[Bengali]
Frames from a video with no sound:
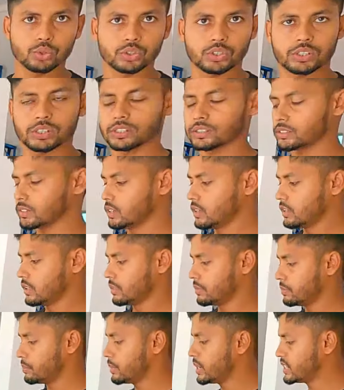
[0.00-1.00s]
শুরু করছি
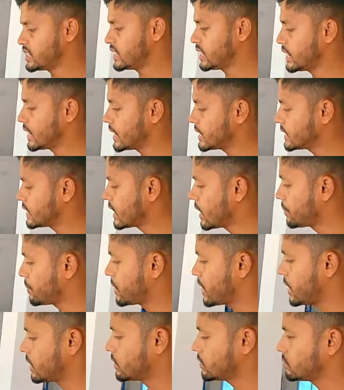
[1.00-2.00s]
মেশিনে আছে
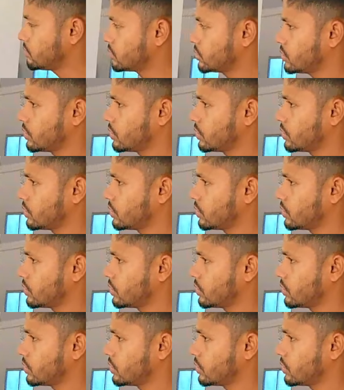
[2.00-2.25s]
আপনার